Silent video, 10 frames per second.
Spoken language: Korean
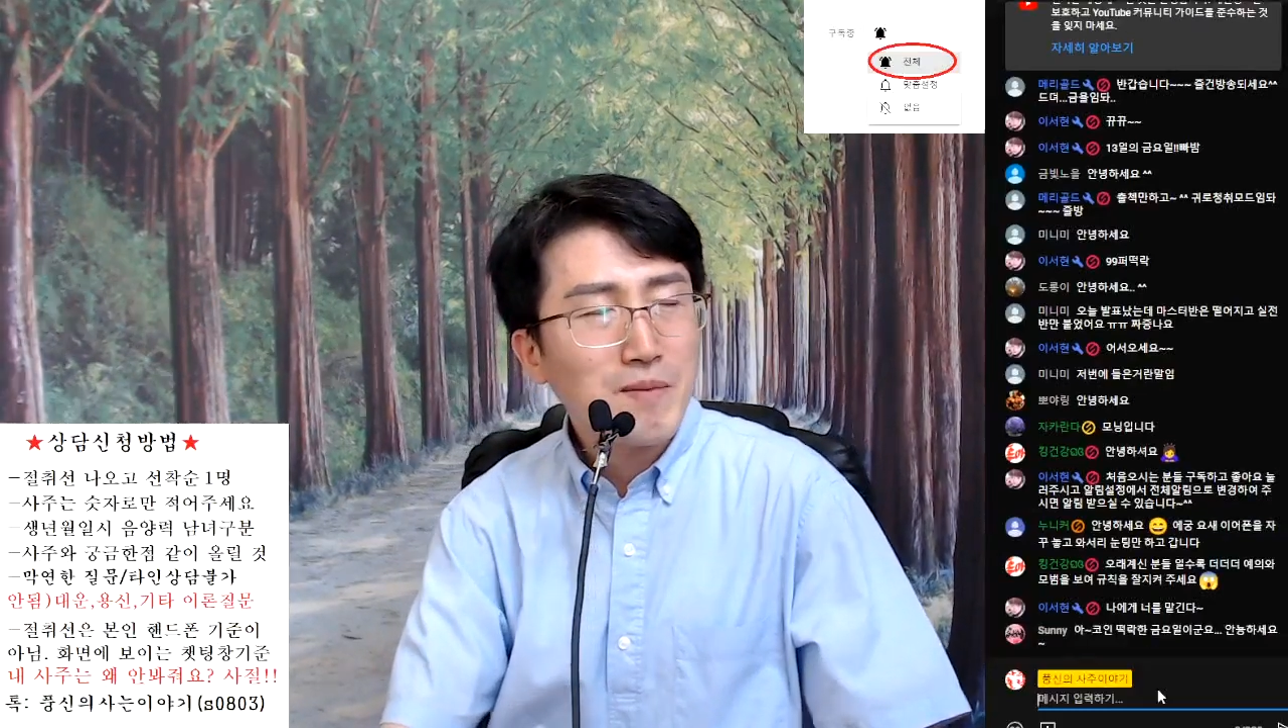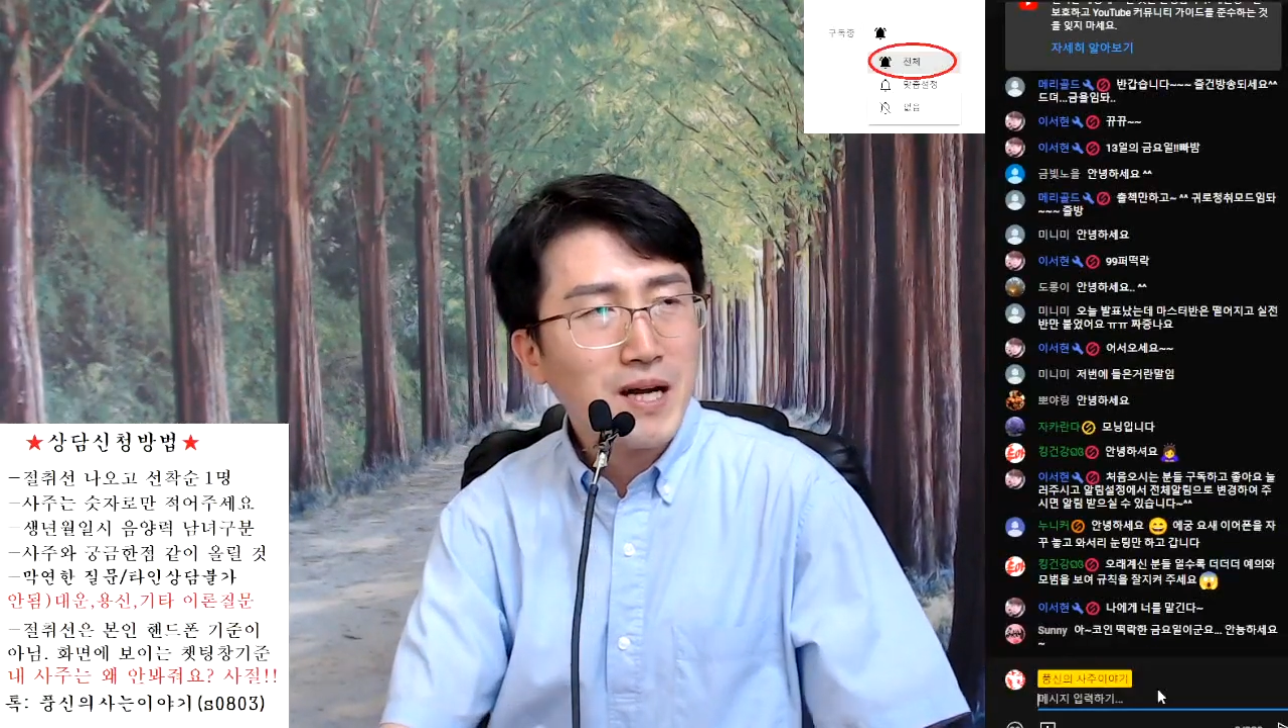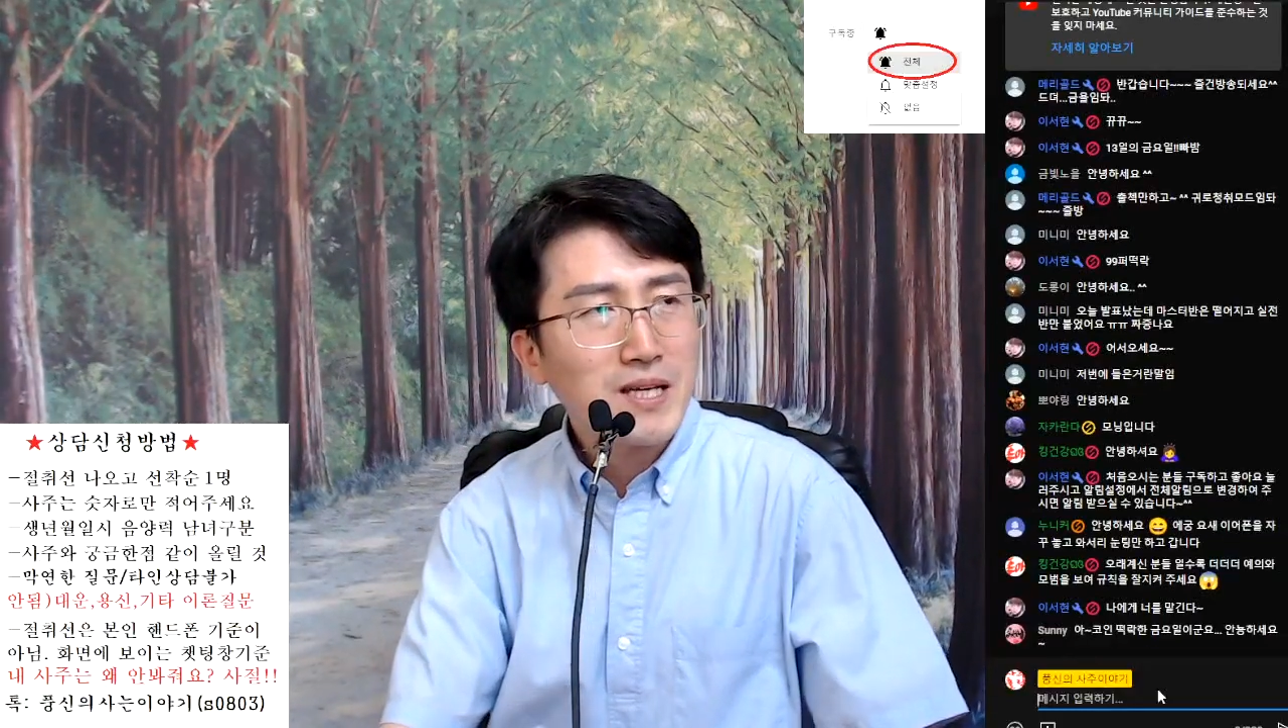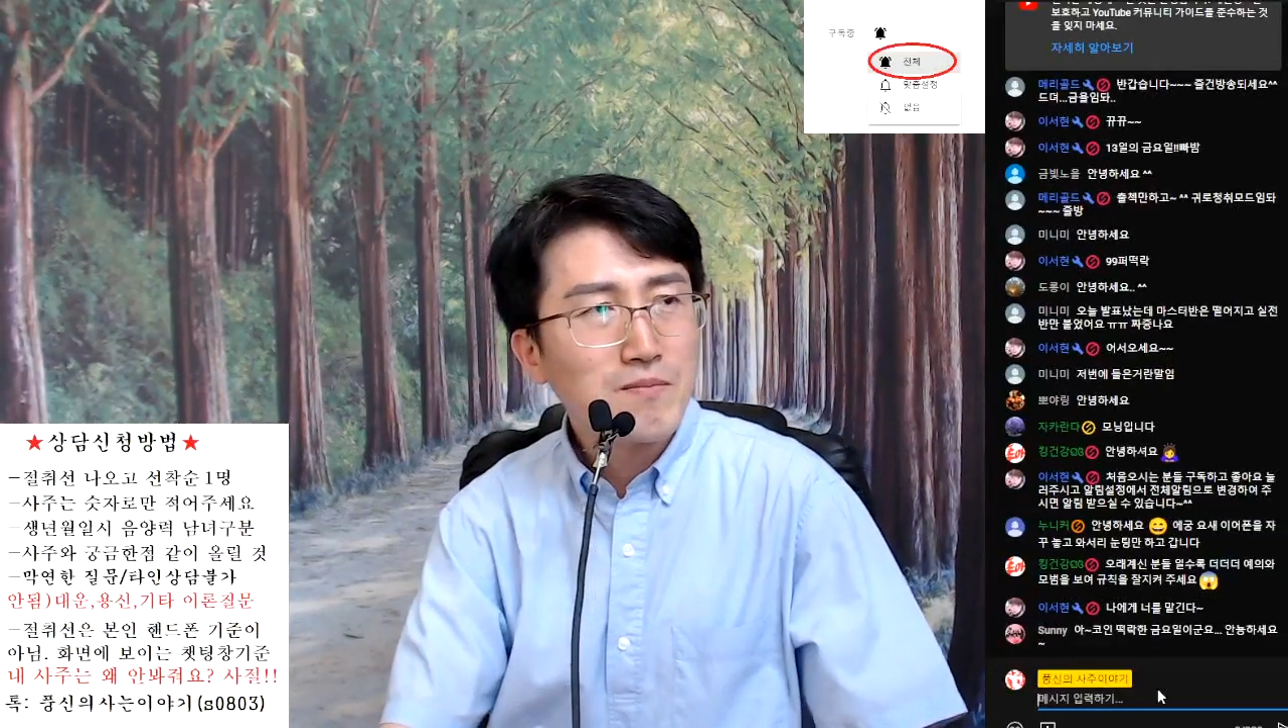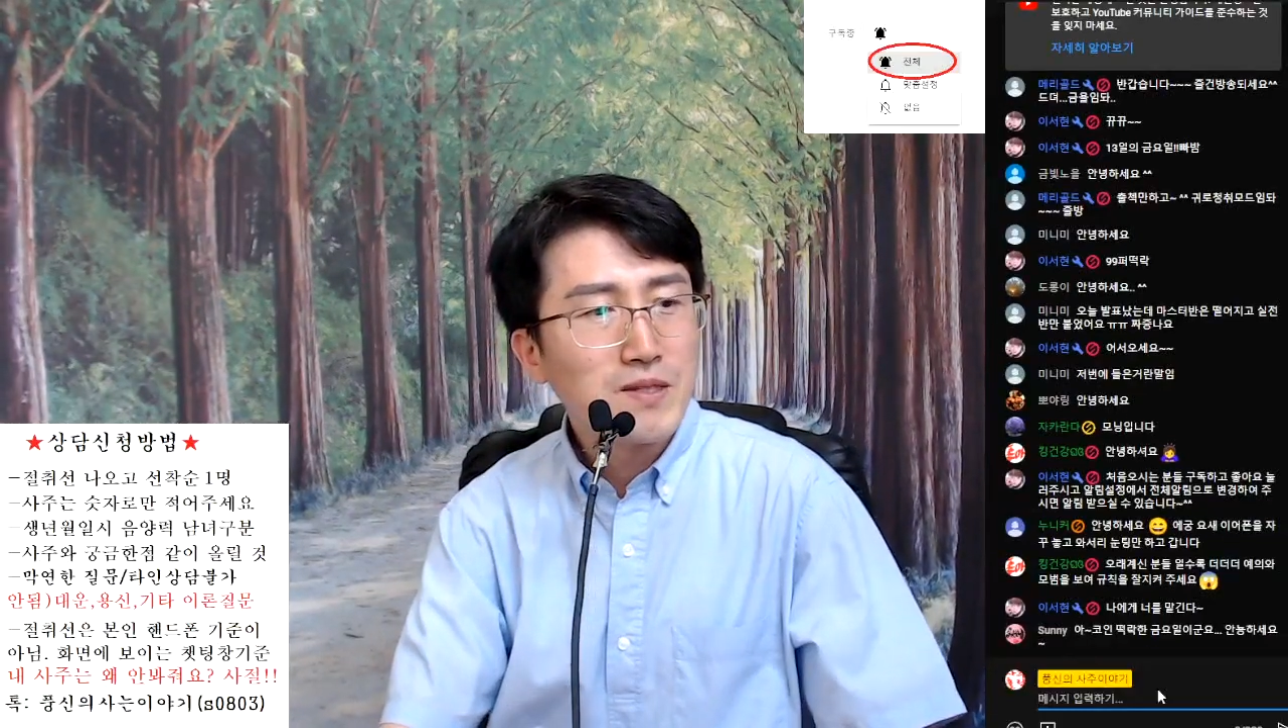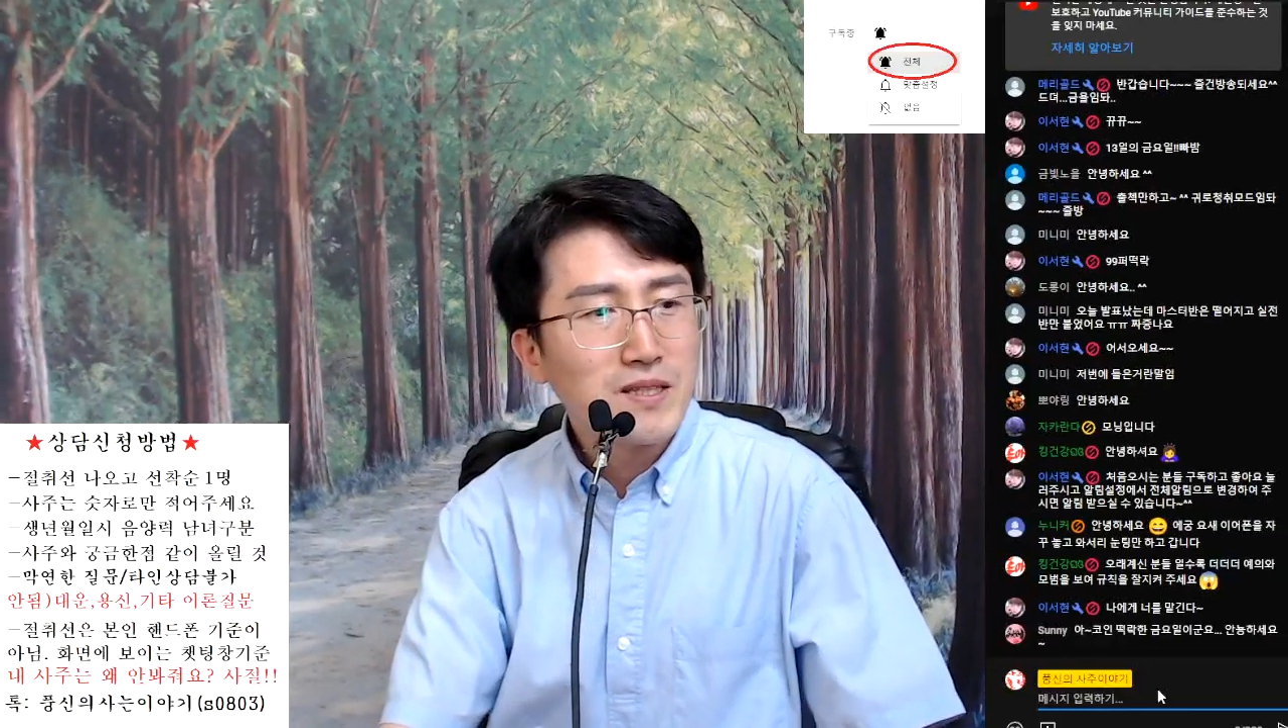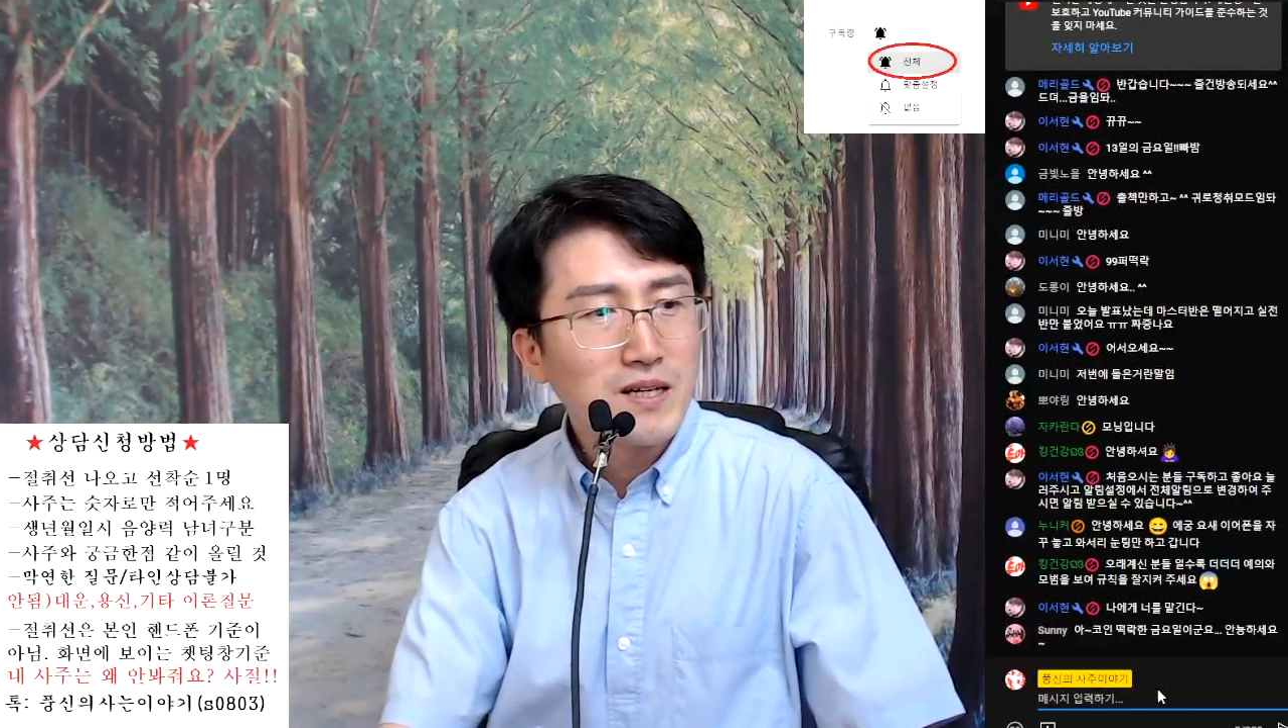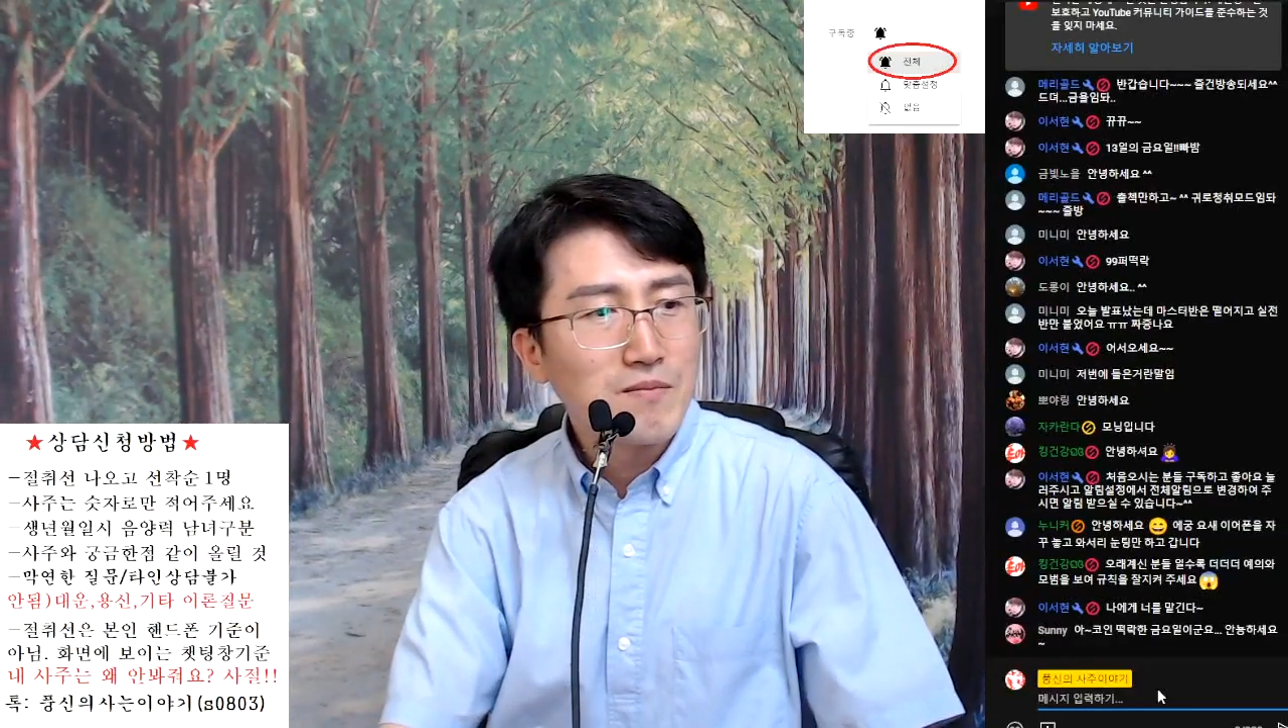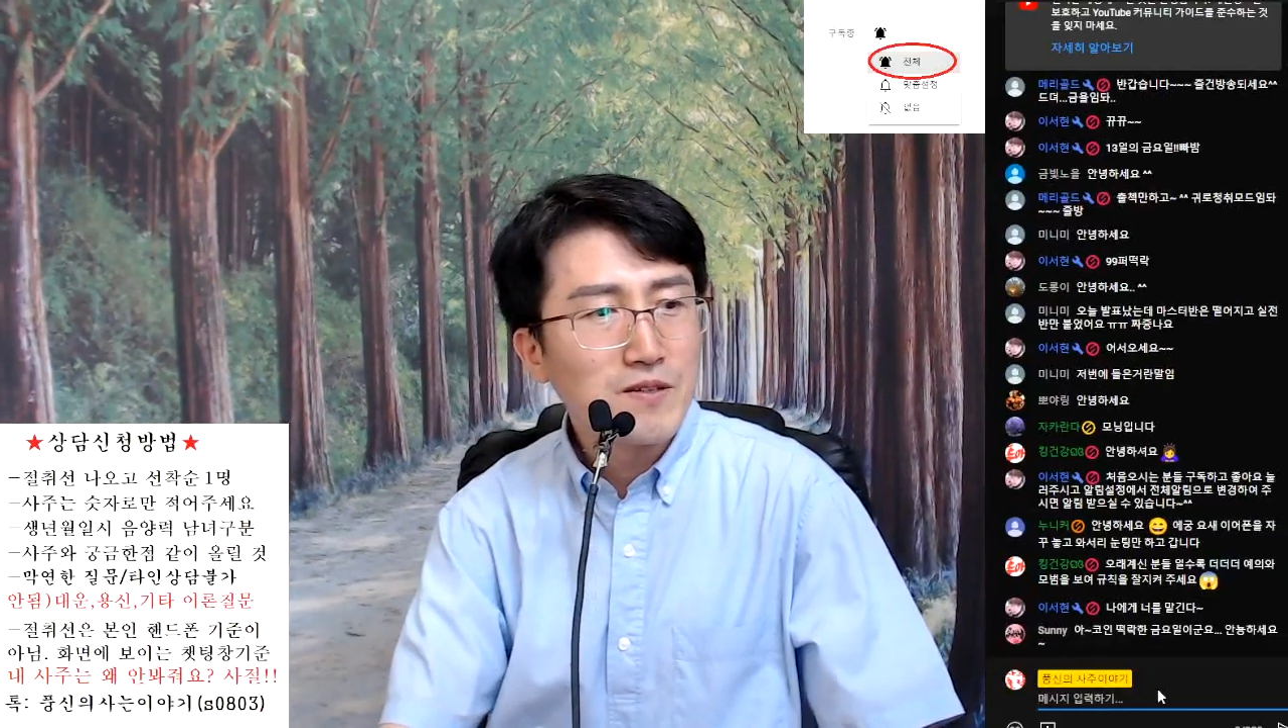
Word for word: 막힙니다 뭐